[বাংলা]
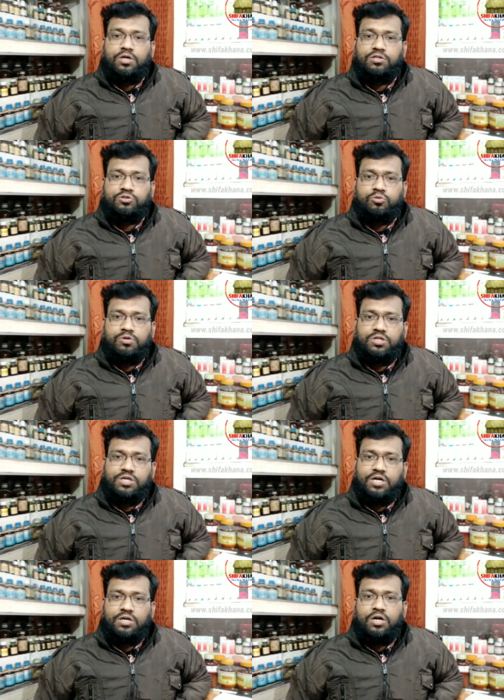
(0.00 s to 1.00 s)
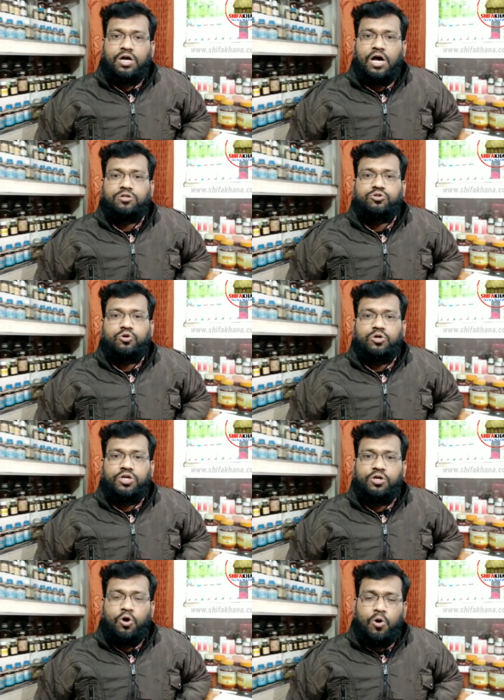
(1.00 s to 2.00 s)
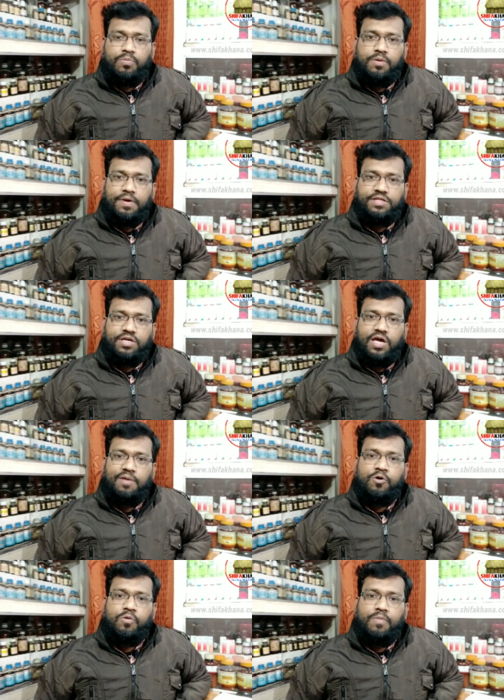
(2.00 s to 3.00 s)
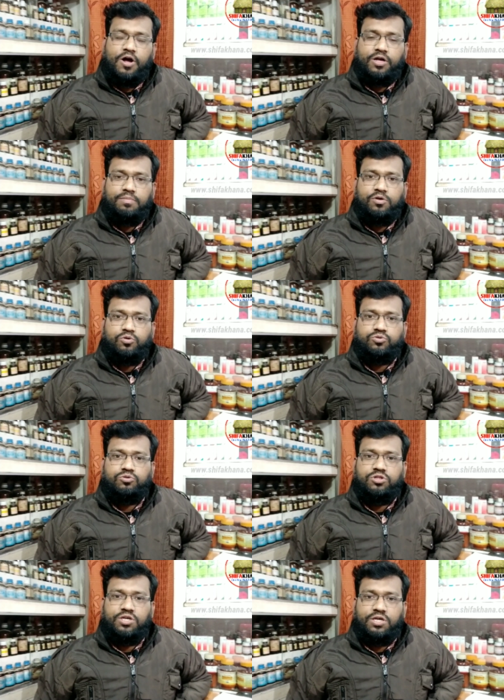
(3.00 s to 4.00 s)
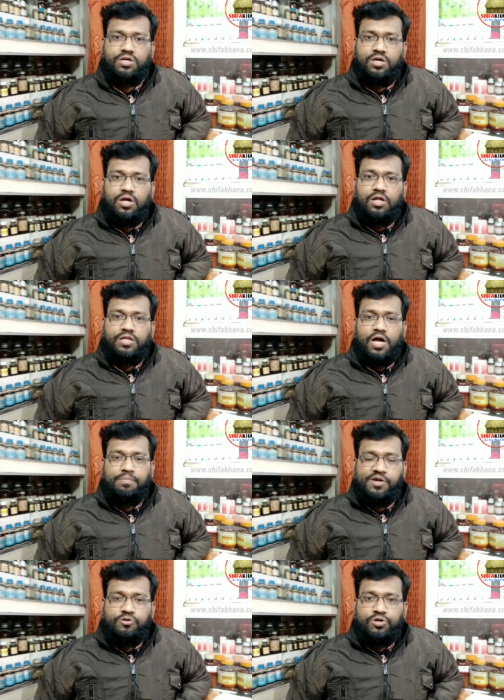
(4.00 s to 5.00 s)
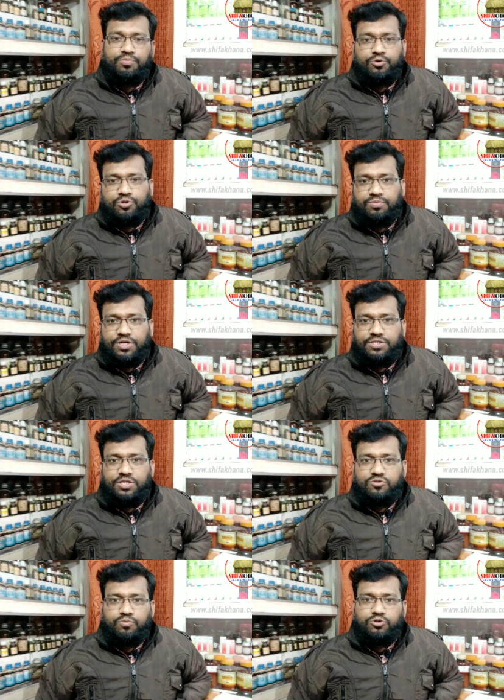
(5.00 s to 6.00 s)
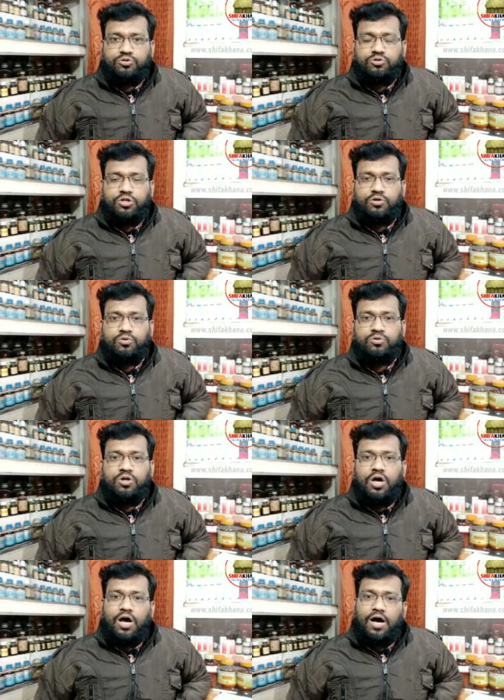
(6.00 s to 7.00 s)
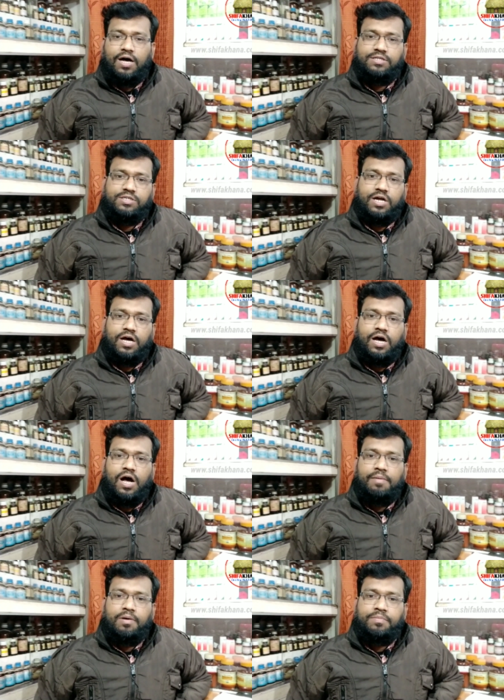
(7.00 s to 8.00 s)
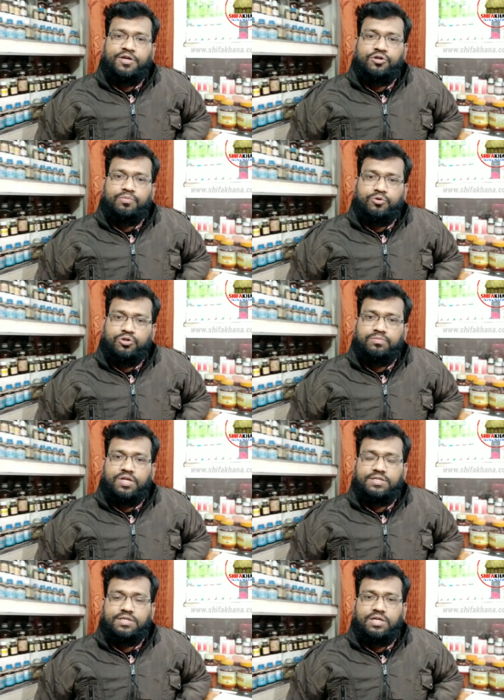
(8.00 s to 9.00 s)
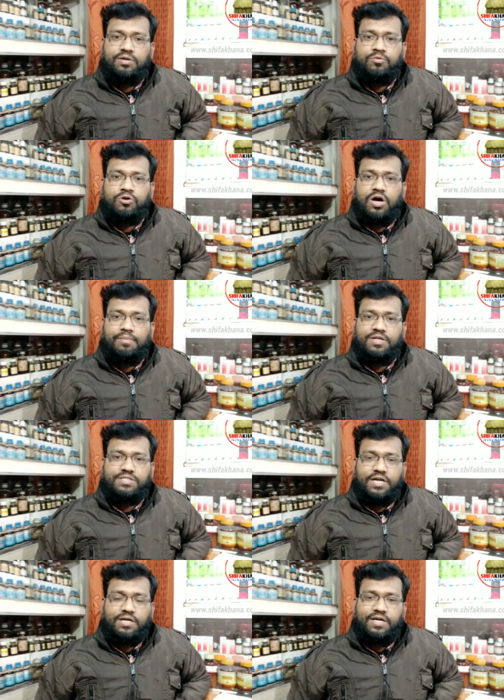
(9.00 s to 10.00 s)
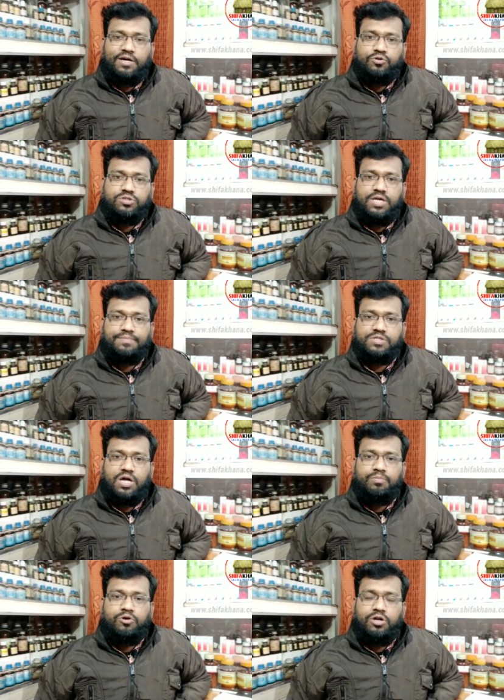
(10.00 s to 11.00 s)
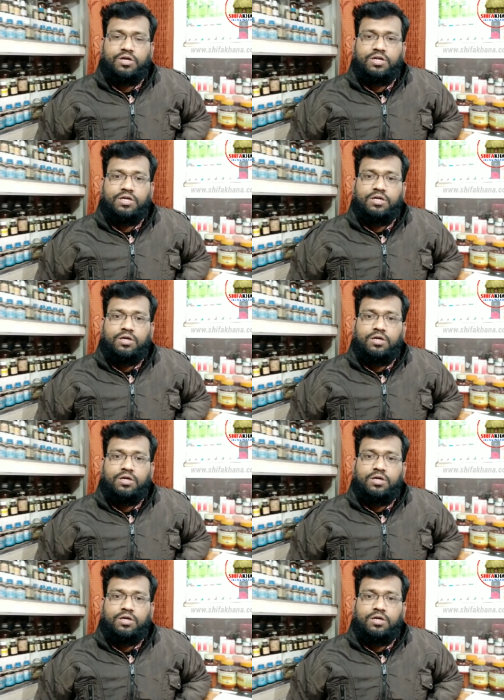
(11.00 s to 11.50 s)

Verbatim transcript: ইনসোমেনিয়ার কার্যকরী হোমিওপ্যাথি এবং বায়োকেমিক ওষুধ নিয়ে তাই ভিডিওটি প্রথম থেকে শেষ পর্যন্ত দেখুন আর যারা আমার ভিডিও প্রথম দেখছেন এবং আমার চ্যানেলটি এখনো সাবস্ক্রাইব করেননি